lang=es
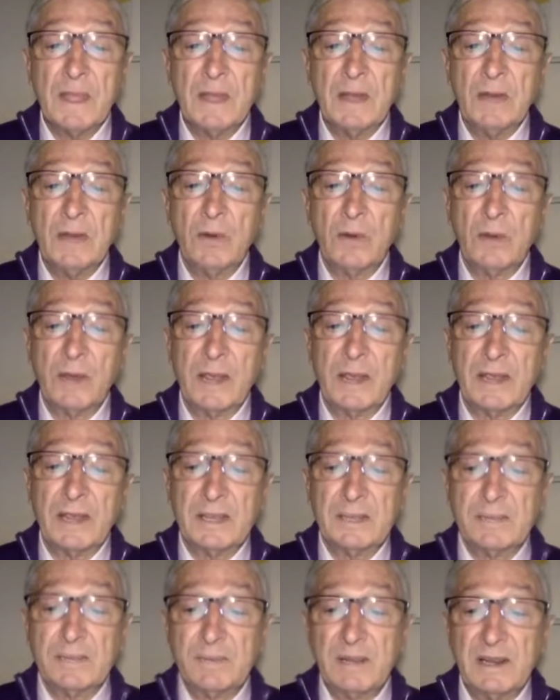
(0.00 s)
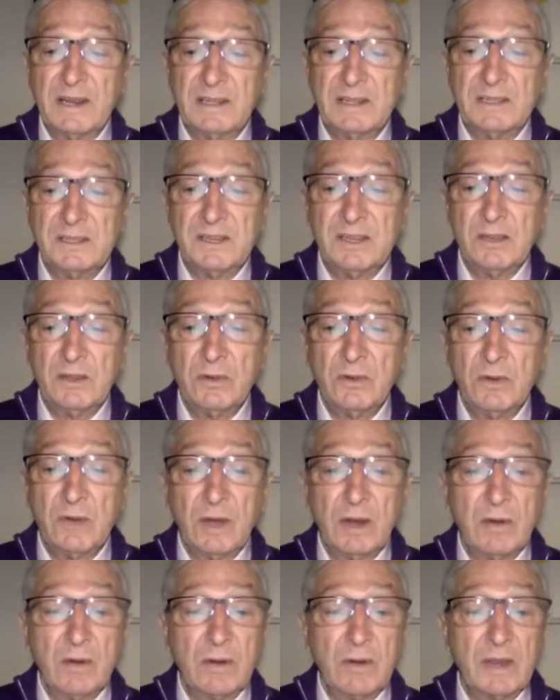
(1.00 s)
lo que es parecido
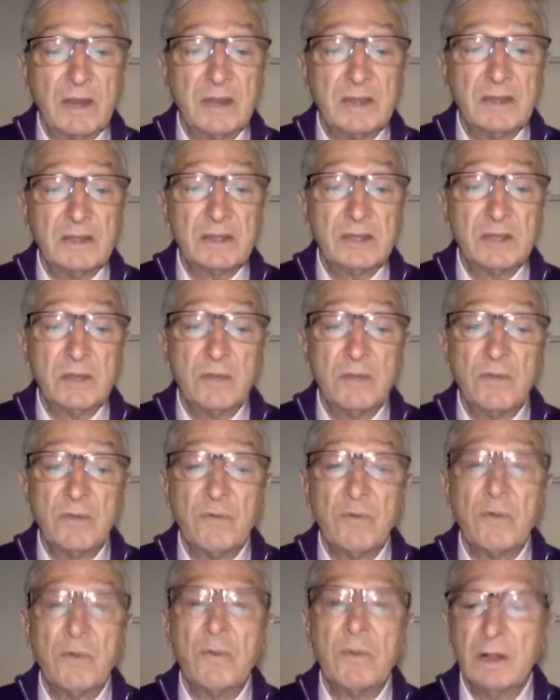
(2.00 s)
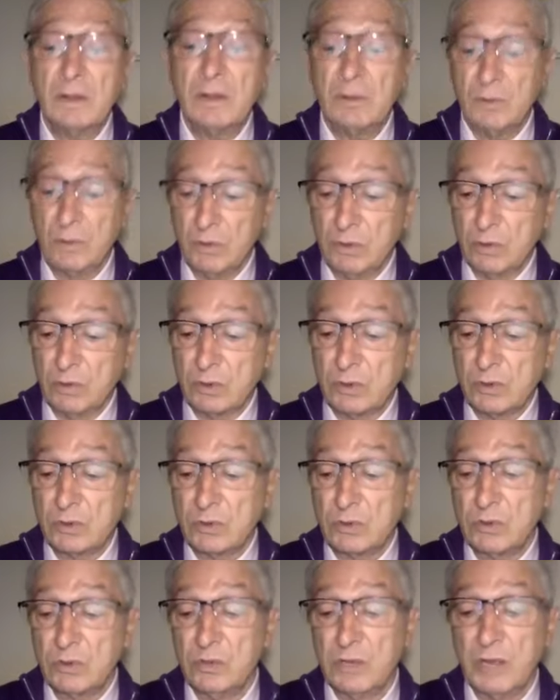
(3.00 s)
a lo que han estado informando en otros
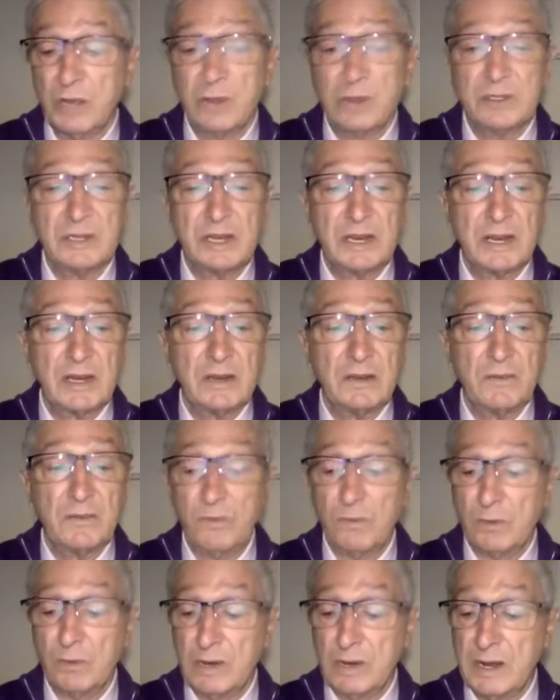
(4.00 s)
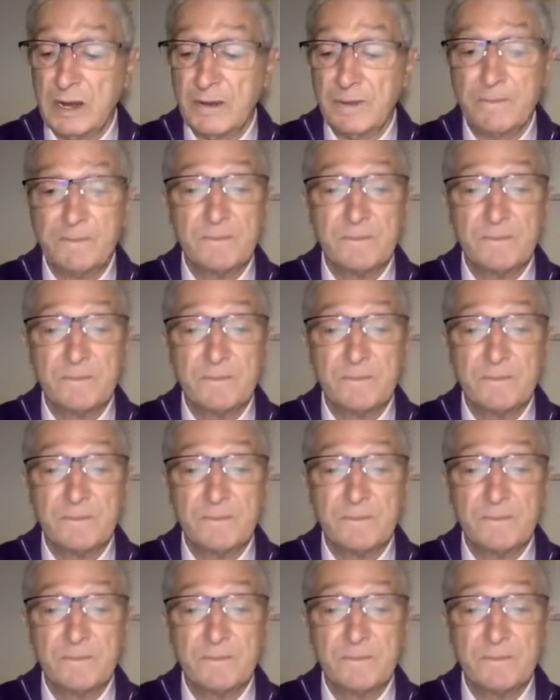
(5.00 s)
condados de California.